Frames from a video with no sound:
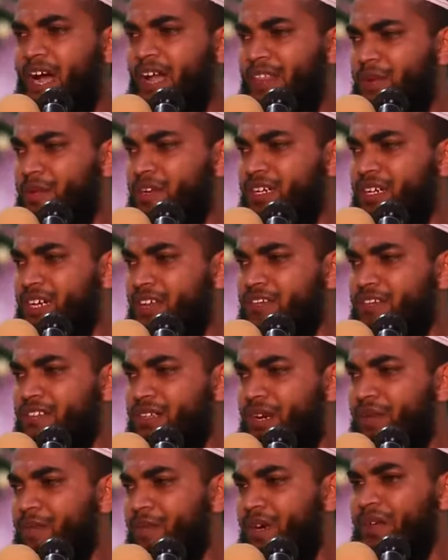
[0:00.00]
ஆதமுக்கு நான்
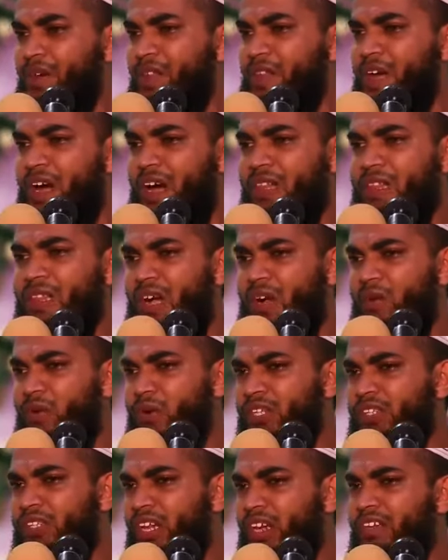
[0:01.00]
சிரம் பணிவதா
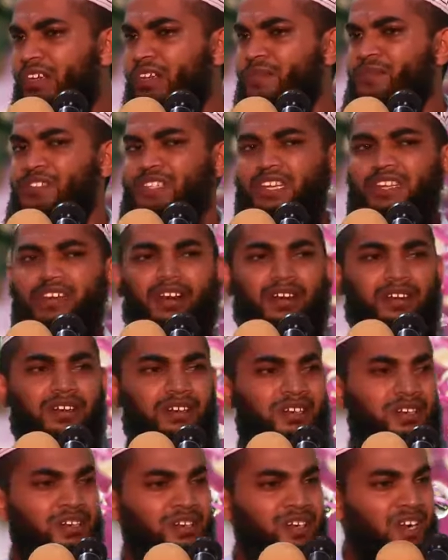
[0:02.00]
அல்லாஹோடு தர்க்கம் செய்கிறான்
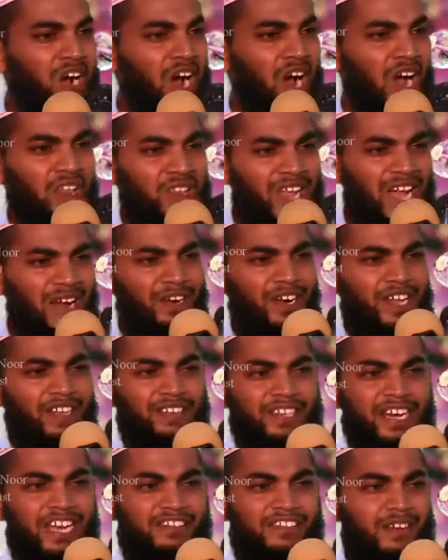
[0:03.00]

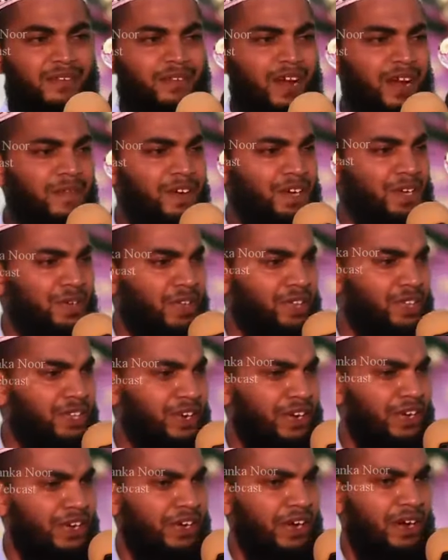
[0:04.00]
அல்லாவிடத்திலே சவால் விட்டு
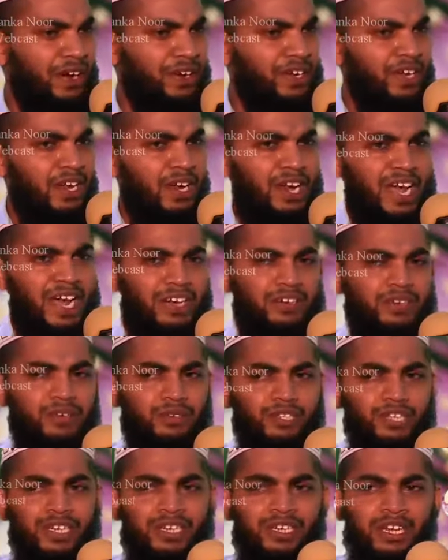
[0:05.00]
வந்திருக்கிறான்
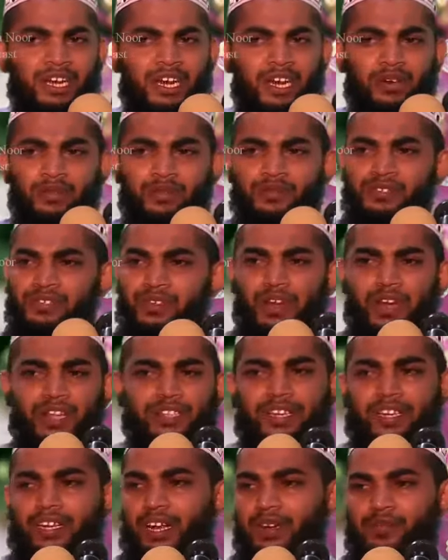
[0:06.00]
لأقعدن لهم
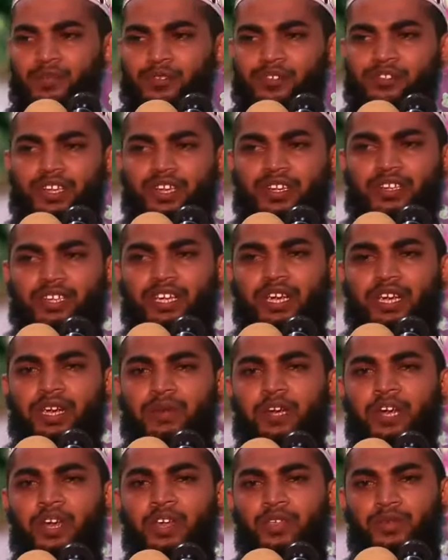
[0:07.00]
صراطك
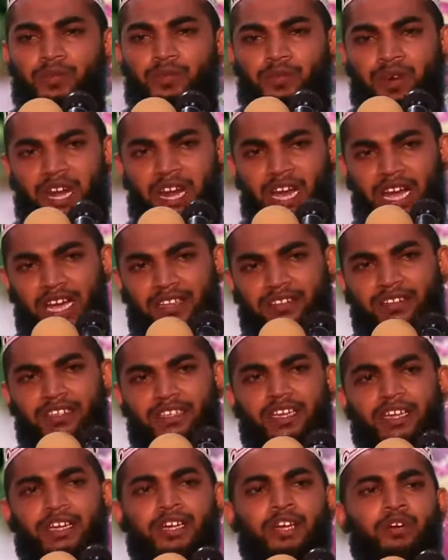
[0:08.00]
முஸ்தகீம் ثم
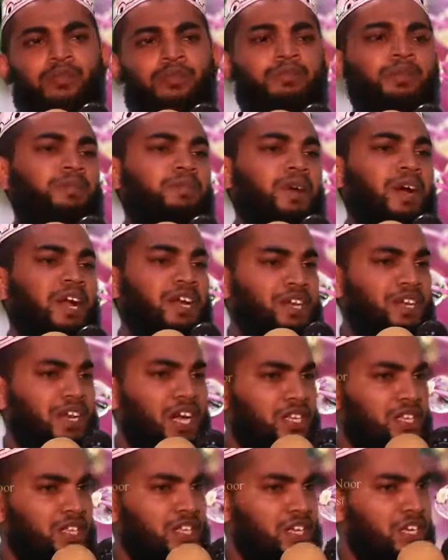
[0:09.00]
لآتينهم من بين
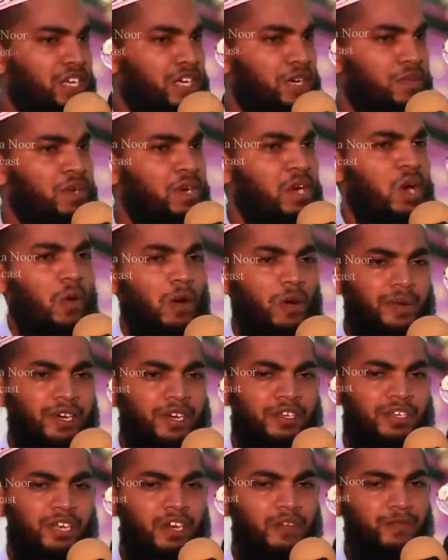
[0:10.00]
أيديهم ومن
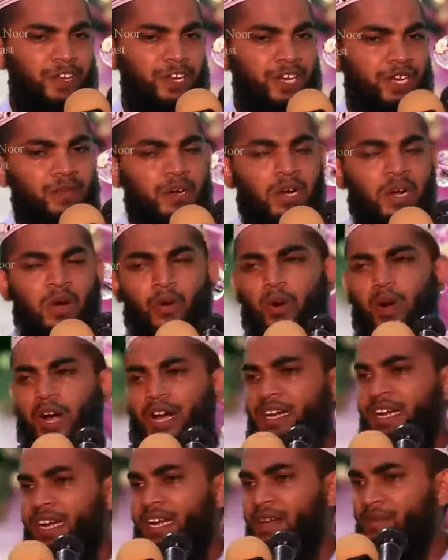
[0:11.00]
خلفهم
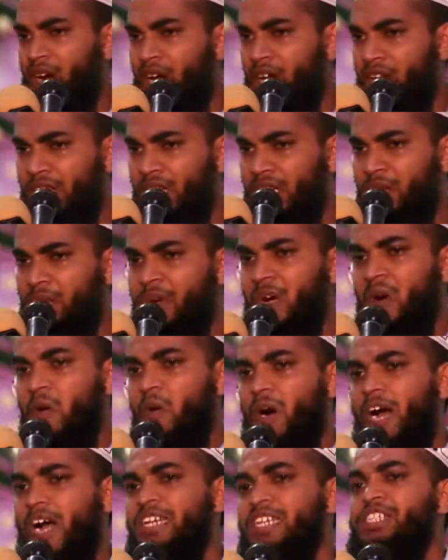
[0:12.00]
وعن أيمانهم அய்மானிஹிம்
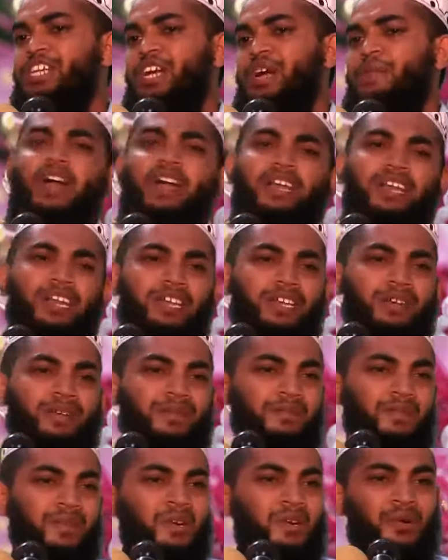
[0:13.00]
அன்ஷமா
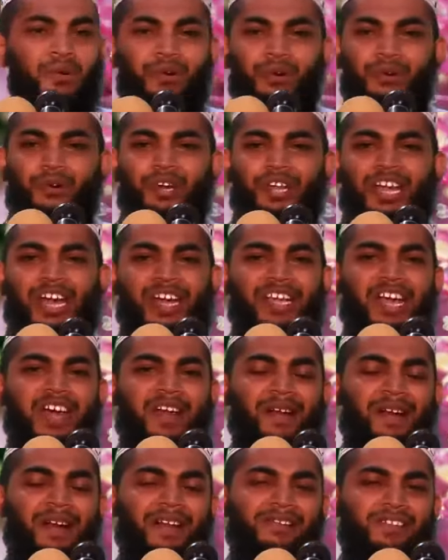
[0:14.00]
இலிஹிம் உன்னுடைய
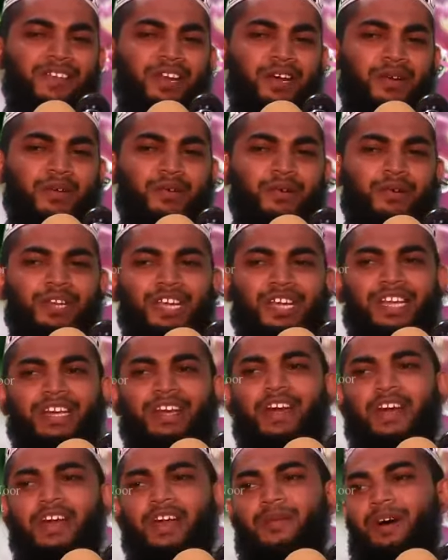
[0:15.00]
அடியார்கள் செல்லக்கூடிய
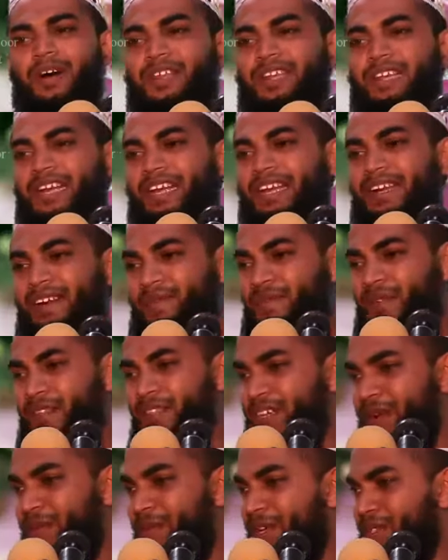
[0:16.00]
நேரான பாதையிலே நான்
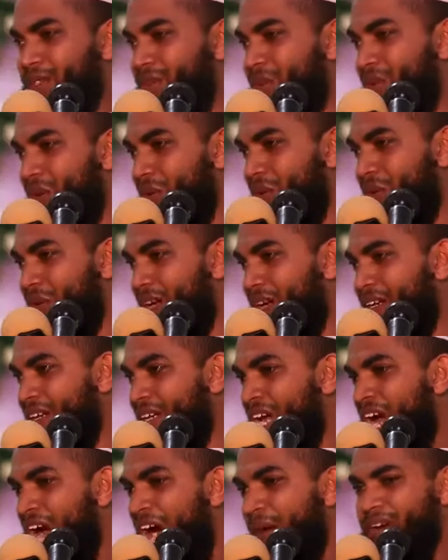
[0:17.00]
வந்து அமர்ந்து கொள்ளுவேன்
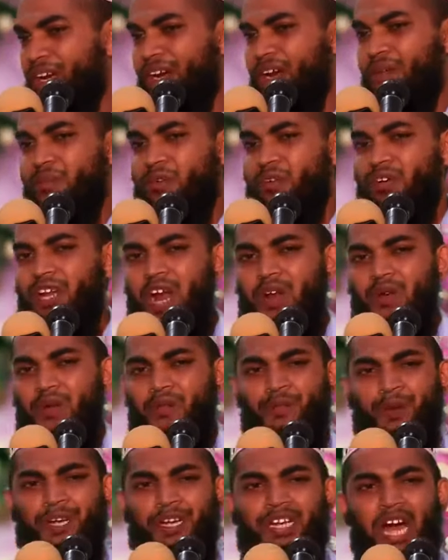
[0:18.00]
அவர்கள் முன்னாலும்
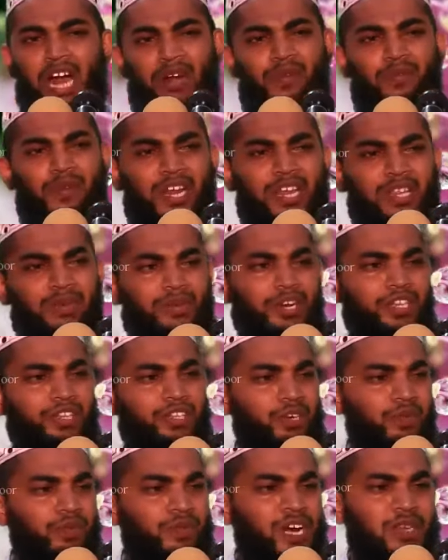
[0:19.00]
பின்னாலும்
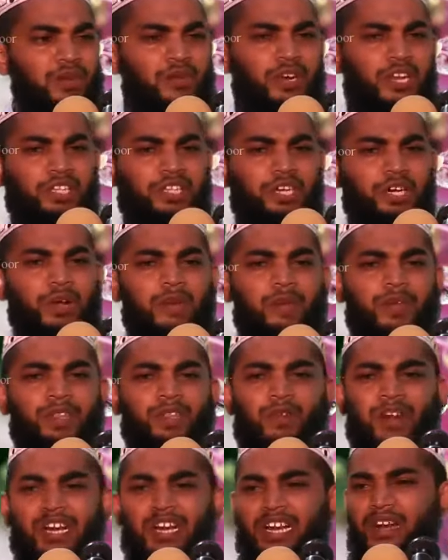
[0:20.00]
வலதுபுறத்திலும் இடதுபுறத்திலும் நான்
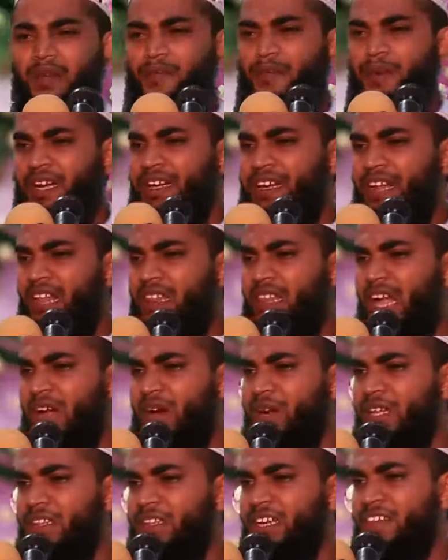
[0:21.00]
வந்து வழிகெடுப்பேன் என்று
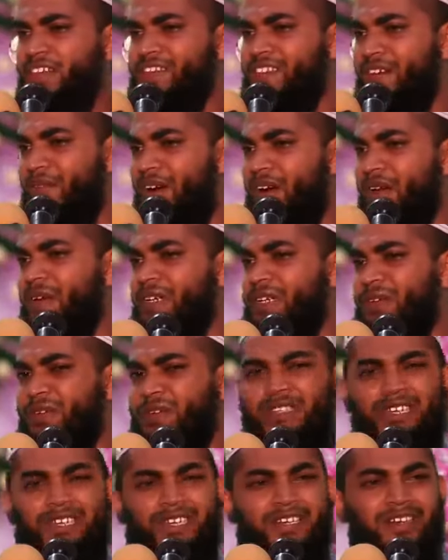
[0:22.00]
அல்லாஹ்விடத்திலே சவால் விட்டு
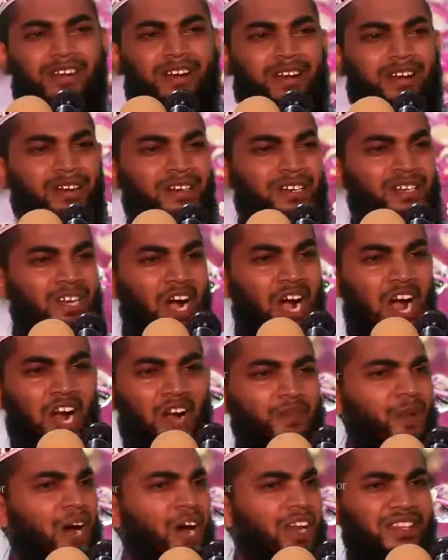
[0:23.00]
வந்திருக்கிறான்
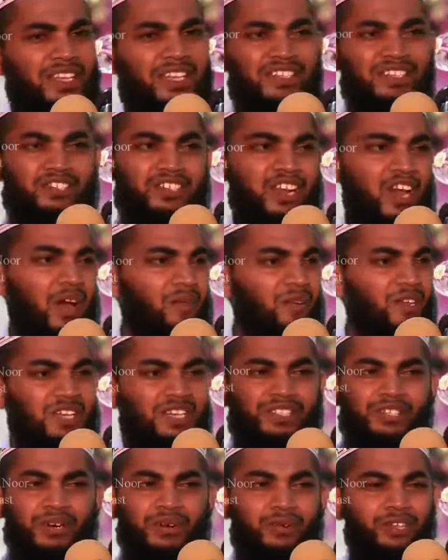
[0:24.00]
அன்பார்ந்த
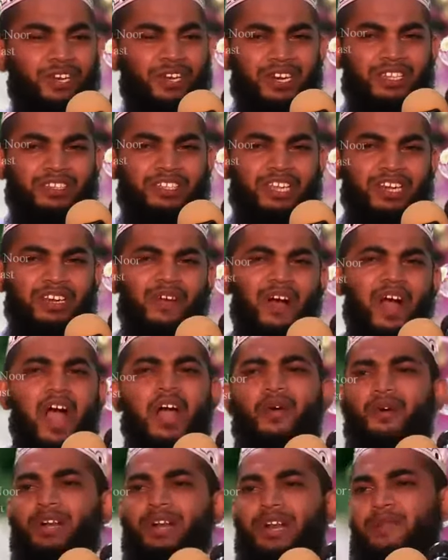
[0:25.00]
இஸ்லாமிய சகோதரர்களை
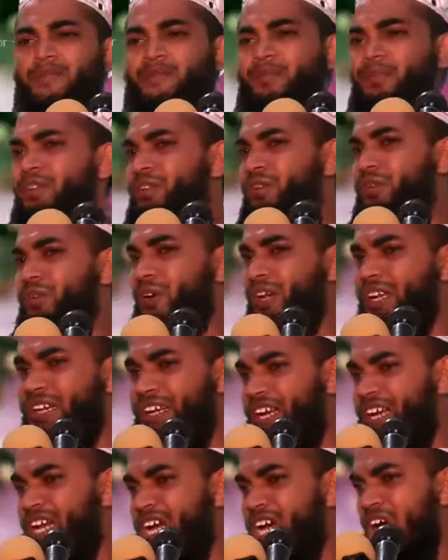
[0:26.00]
தெளிவாக ஒன்றை புரிந்து
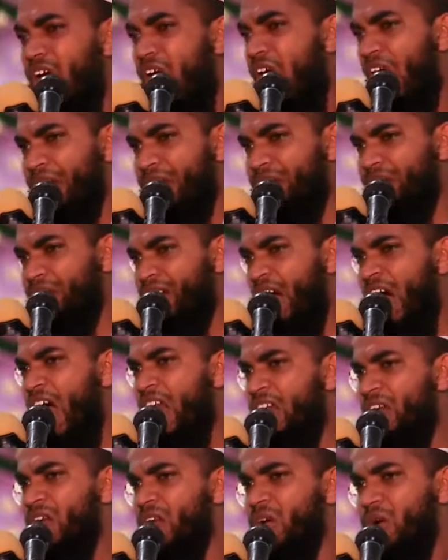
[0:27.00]
கொள்ளுங்கள்
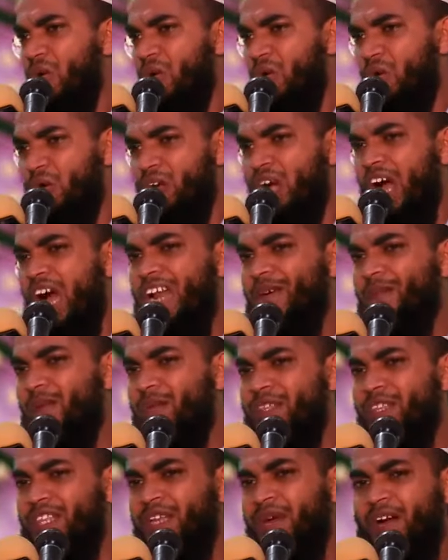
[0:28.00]
அறிவினால் ஒரு
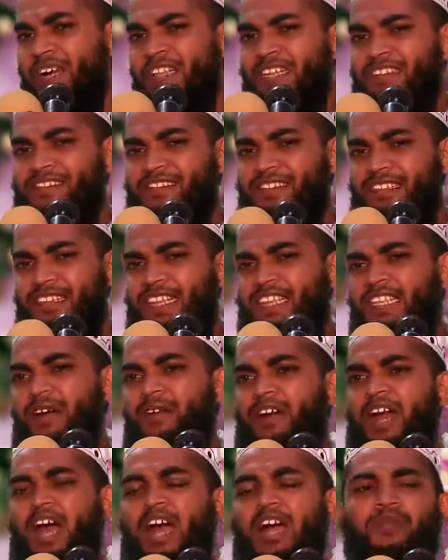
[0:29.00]
காலமும் இந்த மனிதன்
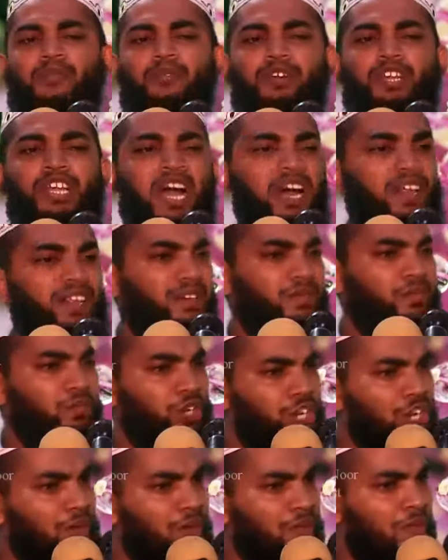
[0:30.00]
சிறந்தவனாக முடியாது
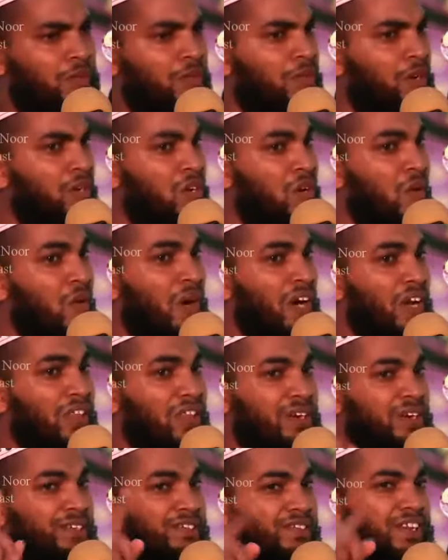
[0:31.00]
முடியும்
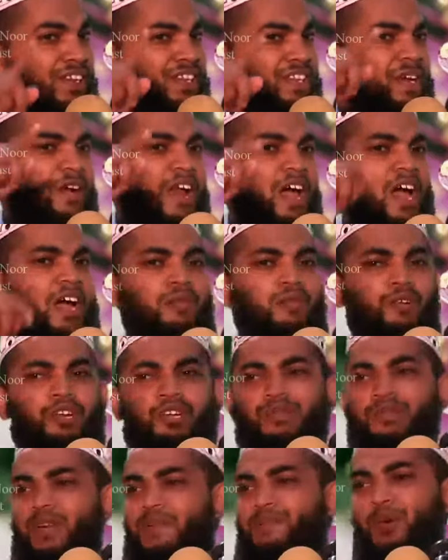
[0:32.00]
மனிதன் சிறந்தவனாக
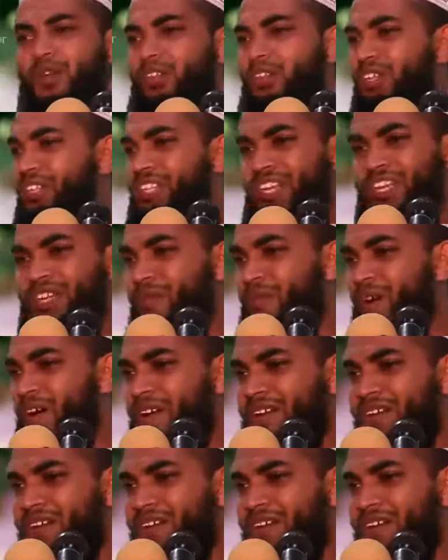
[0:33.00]
முடியும் எப்பொழுது தெரியுமா